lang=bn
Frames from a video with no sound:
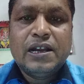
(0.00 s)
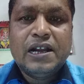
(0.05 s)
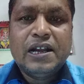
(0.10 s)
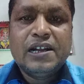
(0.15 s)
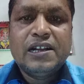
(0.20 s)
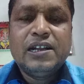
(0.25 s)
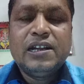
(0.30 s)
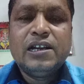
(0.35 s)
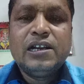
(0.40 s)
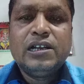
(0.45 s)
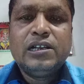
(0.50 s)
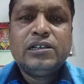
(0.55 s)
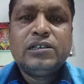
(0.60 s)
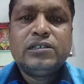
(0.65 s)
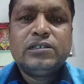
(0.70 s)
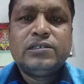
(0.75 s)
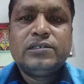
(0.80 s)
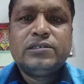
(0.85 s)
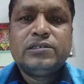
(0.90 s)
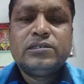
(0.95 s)
আজ্ঞা
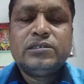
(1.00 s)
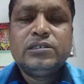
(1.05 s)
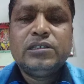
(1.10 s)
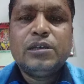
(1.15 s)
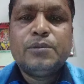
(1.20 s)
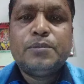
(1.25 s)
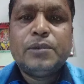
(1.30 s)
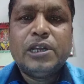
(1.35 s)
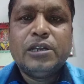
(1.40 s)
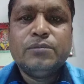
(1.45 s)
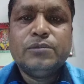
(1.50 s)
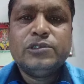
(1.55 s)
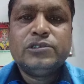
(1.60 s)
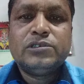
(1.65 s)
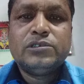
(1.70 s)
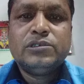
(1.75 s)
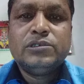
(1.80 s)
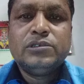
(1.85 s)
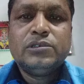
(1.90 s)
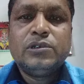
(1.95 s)
ইয়া
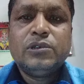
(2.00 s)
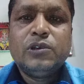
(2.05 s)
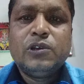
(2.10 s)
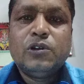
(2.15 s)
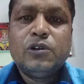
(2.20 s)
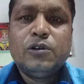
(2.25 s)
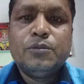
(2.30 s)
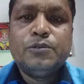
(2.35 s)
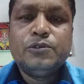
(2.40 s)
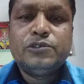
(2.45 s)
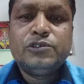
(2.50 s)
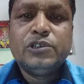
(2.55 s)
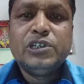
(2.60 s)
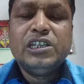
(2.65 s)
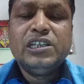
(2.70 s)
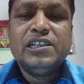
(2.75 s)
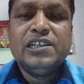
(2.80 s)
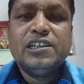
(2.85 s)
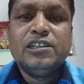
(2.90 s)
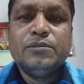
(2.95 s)
পারমিশন
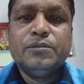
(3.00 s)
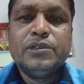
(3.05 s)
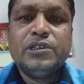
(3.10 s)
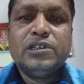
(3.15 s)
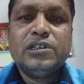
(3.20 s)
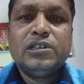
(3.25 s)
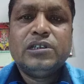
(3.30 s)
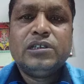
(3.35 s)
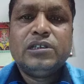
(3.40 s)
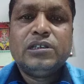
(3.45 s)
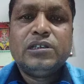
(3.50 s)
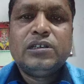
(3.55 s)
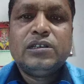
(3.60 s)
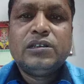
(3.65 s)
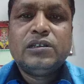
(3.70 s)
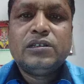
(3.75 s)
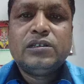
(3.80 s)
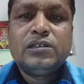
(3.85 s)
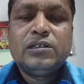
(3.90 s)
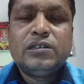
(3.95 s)
অবশ্যই নিয়ে নেবেন
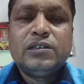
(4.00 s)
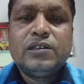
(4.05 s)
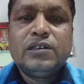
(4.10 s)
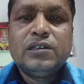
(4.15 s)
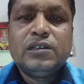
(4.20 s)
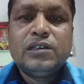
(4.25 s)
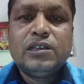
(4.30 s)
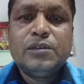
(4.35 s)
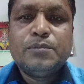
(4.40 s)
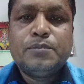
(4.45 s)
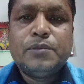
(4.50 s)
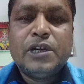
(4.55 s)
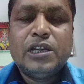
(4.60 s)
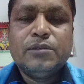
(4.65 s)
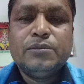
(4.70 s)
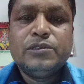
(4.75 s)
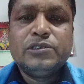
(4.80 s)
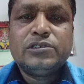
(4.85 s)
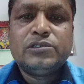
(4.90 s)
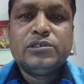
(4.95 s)
এই
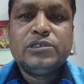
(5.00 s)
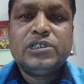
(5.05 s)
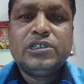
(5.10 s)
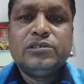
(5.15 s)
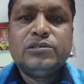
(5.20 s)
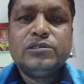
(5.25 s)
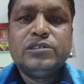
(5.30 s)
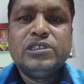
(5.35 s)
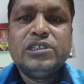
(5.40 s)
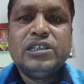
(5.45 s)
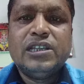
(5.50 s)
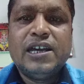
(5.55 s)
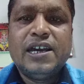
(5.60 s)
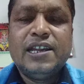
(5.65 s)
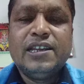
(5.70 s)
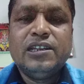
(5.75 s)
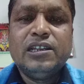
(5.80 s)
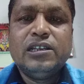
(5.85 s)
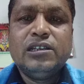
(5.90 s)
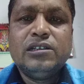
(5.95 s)
পারমিশনটা যদি না
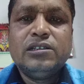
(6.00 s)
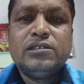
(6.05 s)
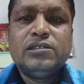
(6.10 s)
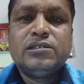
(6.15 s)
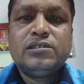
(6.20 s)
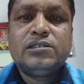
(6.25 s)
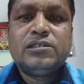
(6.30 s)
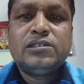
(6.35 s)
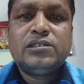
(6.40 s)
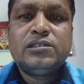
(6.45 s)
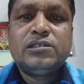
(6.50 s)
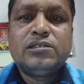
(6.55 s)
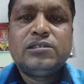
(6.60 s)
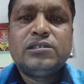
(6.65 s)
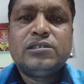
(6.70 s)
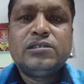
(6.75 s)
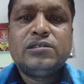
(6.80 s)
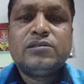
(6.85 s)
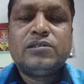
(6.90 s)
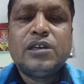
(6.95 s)
নেন
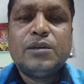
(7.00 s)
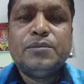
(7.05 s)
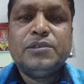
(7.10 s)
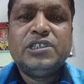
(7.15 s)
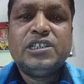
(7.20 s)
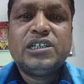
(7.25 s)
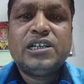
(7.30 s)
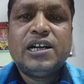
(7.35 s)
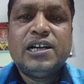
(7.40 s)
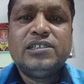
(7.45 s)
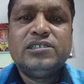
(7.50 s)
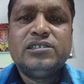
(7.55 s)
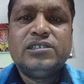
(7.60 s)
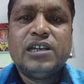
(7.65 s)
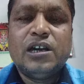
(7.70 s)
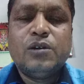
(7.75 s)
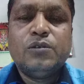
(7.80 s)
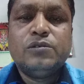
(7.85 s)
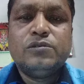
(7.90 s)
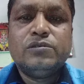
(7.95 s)
তো তাবিজে কাজ
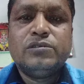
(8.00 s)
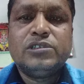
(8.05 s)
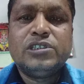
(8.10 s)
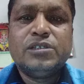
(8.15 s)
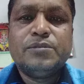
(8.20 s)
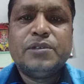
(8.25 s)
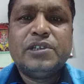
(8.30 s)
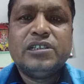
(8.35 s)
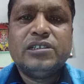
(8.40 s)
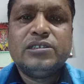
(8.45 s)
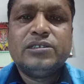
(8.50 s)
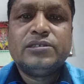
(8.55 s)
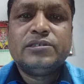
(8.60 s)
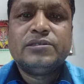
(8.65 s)
নাও করতে পারে